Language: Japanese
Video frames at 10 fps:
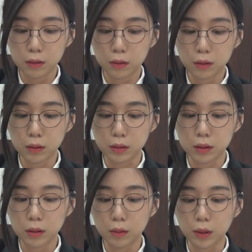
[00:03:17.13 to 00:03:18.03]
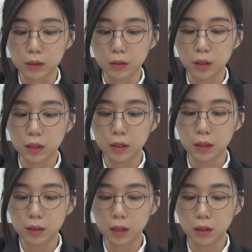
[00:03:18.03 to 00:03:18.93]
黒と白は相対
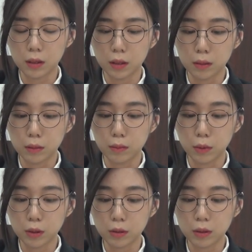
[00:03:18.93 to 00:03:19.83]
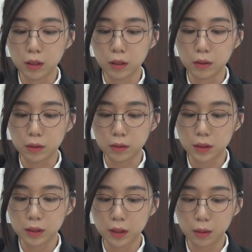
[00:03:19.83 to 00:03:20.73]
的で物事が
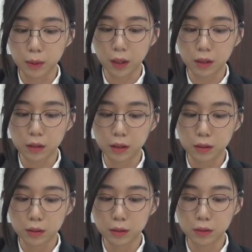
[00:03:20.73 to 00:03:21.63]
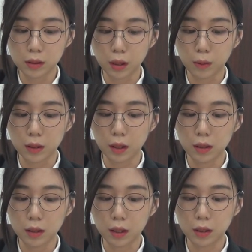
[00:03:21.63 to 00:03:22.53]
落ち着けば勝者は
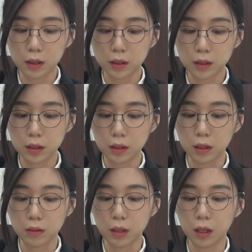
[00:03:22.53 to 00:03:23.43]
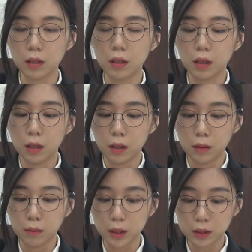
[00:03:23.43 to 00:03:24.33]
誰が正しかったのか
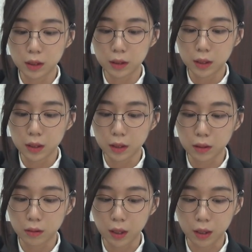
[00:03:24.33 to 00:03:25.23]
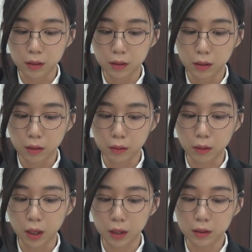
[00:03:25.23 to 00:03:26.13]
間違っていたのか
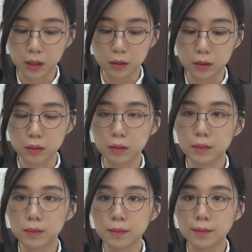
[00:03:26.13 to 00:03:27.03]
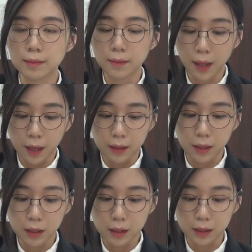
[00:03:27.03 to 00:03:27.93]
を判断する
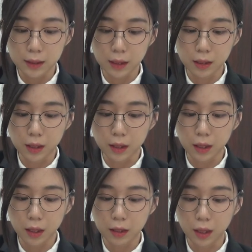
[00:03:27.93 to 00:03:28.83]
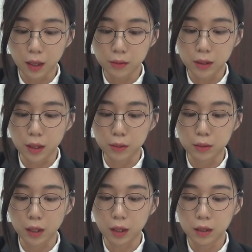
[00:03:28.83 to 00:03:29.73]
誰が善で誰が悪であ
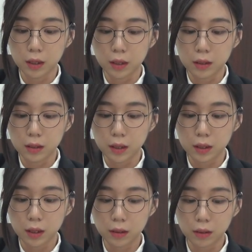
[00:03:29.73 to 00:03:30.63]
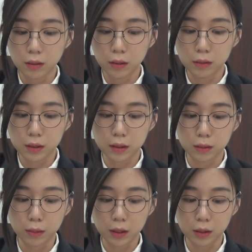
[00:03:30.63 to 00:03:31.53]
るか人間の本
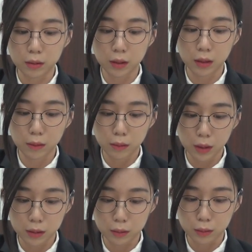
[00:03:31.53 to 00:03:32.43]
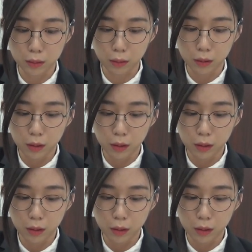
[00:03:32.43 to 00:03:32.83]
質は極端はすると